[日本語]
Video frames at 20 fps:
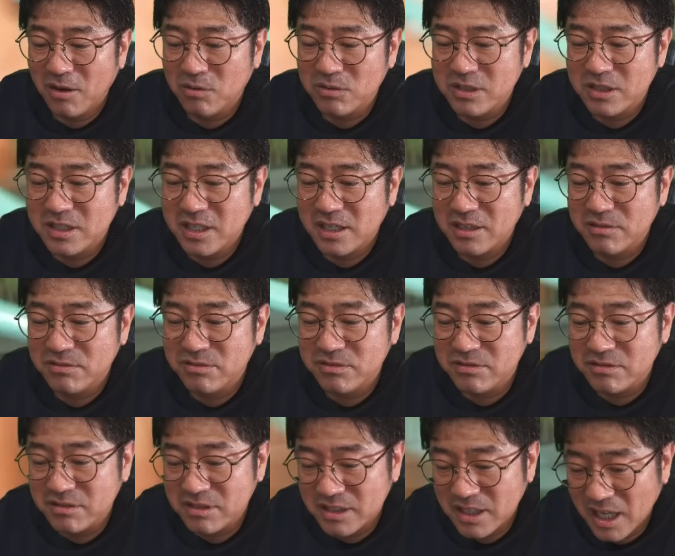おじさんの
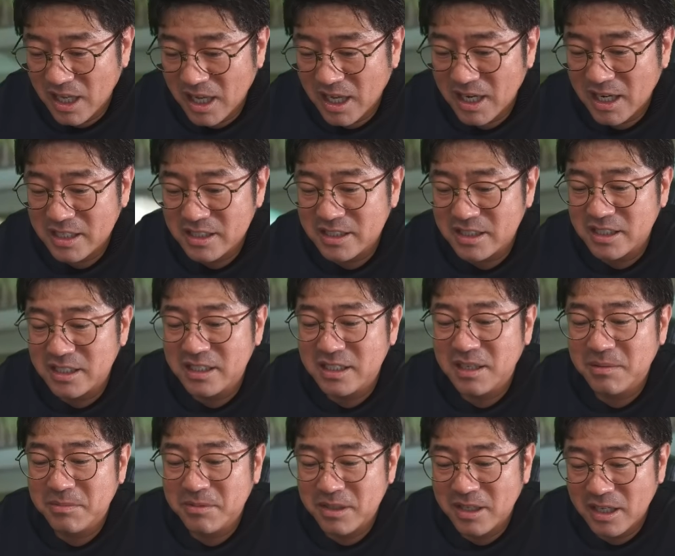古臭い話聞い
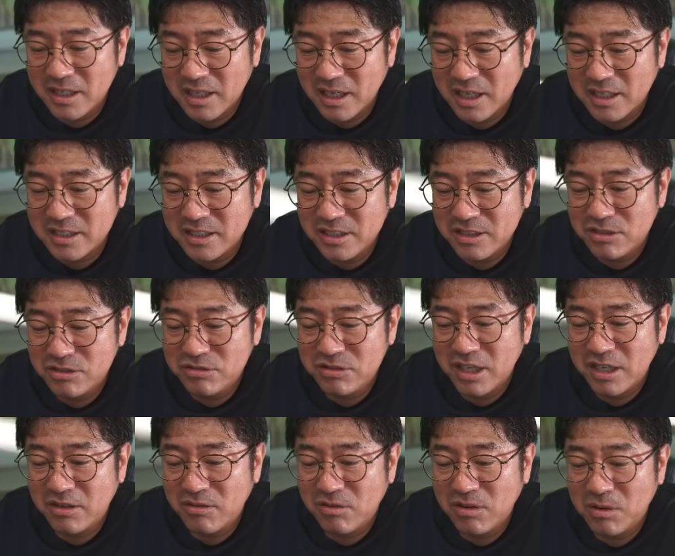てもね。だから20
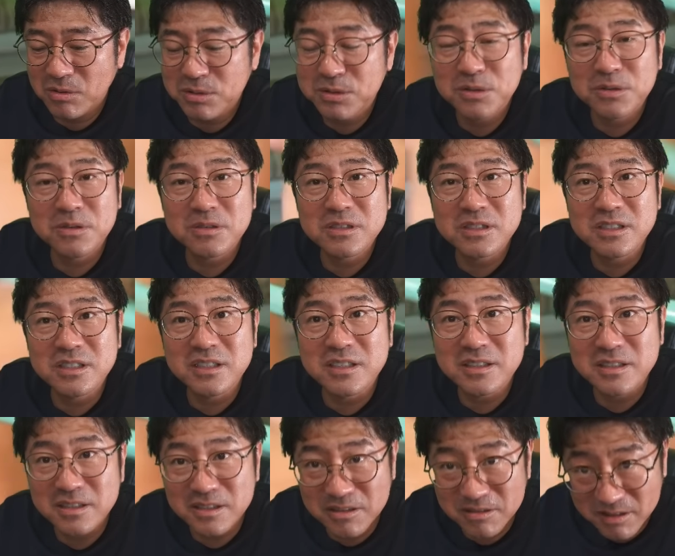年後が恐ろしい
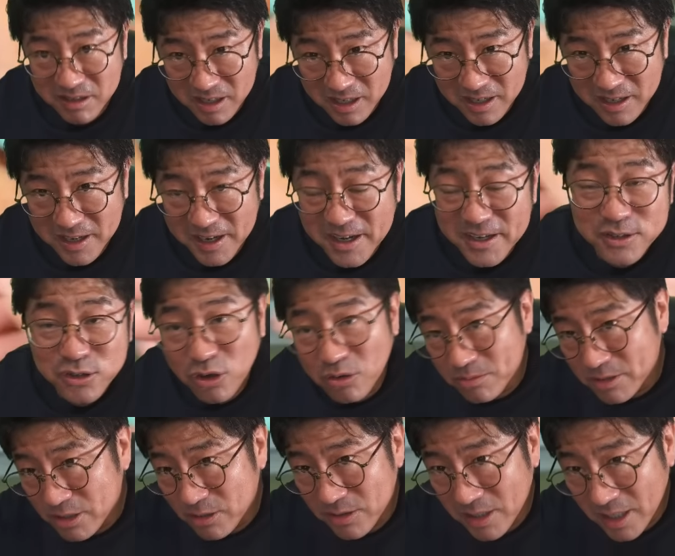ですよね。
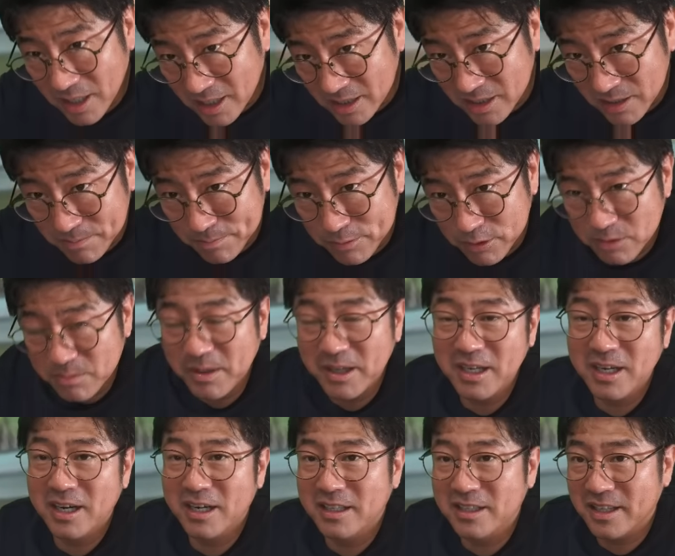脳みそになんかチップ埋
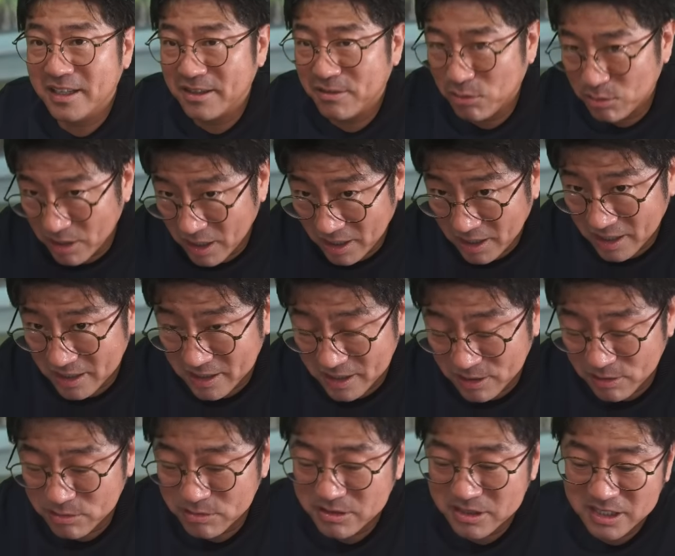められてこうなんかっ
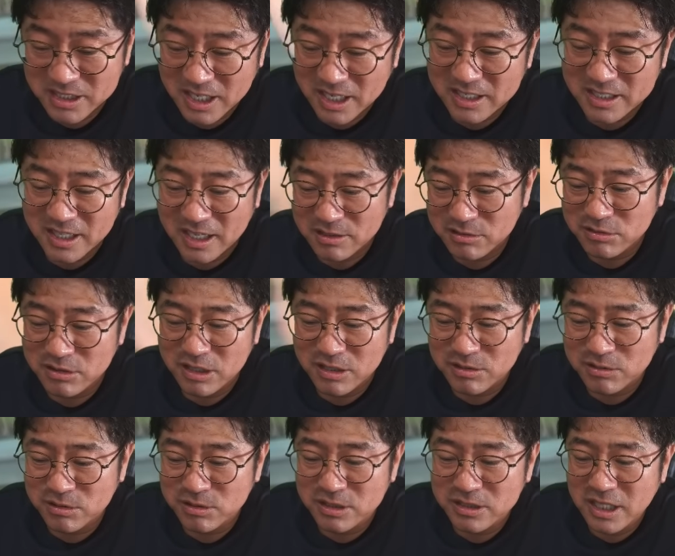ていう時代になるって
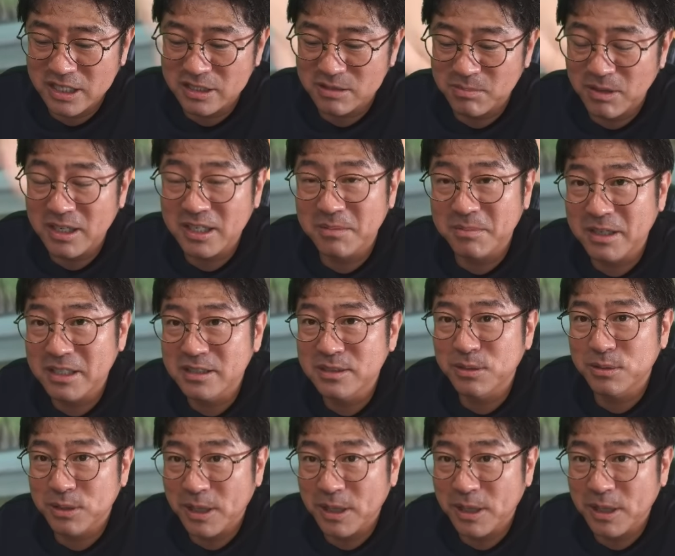いう説もありますよ